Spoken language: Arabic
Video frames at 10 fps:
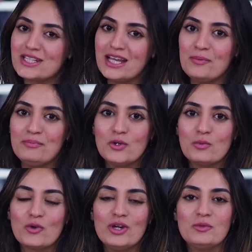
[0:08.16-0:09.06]
وسهلا
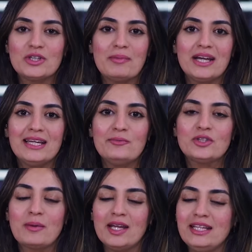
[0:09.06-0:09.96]
بيكم كل متابعينا
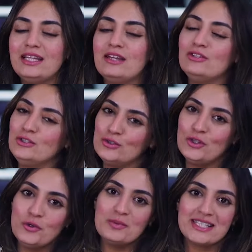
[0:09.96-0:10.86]
متابعين
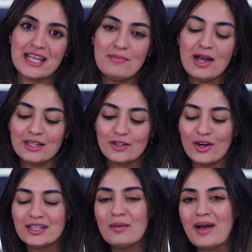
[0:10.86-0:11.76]
تلفزيون اليوم السابع
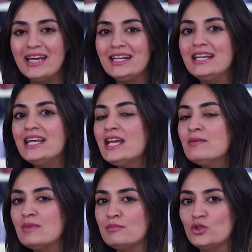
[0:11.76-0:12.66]
النهارده معانا
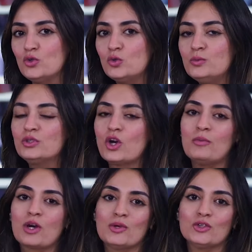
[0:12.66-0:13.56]
نجم من نجوم
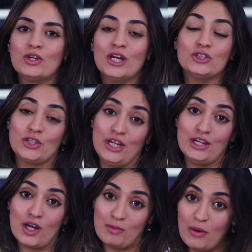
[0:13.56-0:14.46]
دراما رمضان
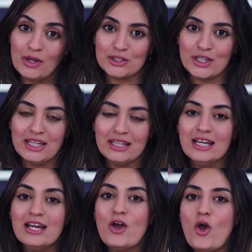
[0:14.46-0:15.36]
2024
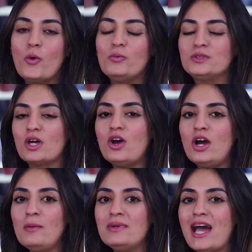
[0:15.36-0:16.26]

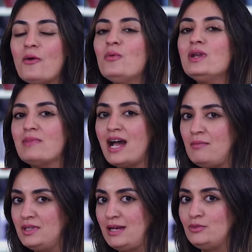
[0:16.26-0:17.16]
وبصراحه من اول ما
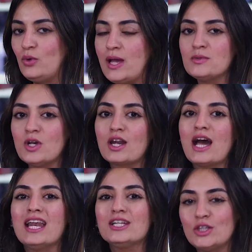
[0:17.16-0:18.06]
احمد عبد الوهاب ظهر
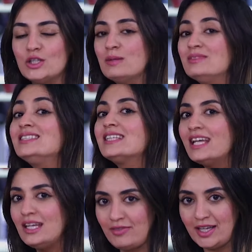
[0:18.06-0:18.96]
على الشاشه من
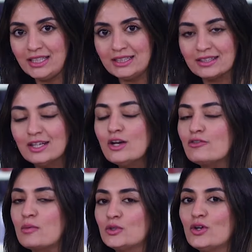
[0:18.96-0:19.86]
السنه اللي فاتت
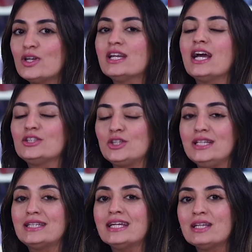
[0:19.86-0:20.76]
في رمضان
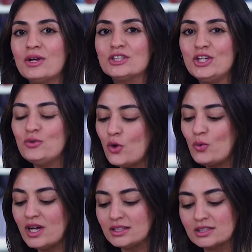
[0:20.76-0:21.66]
2023
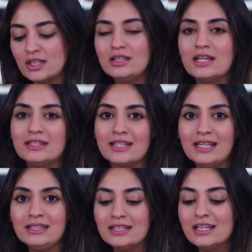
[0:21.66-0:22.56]
وهو تصدر
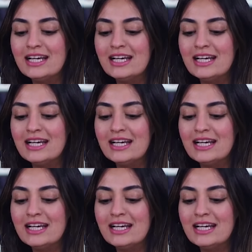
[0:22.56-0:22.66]
الترند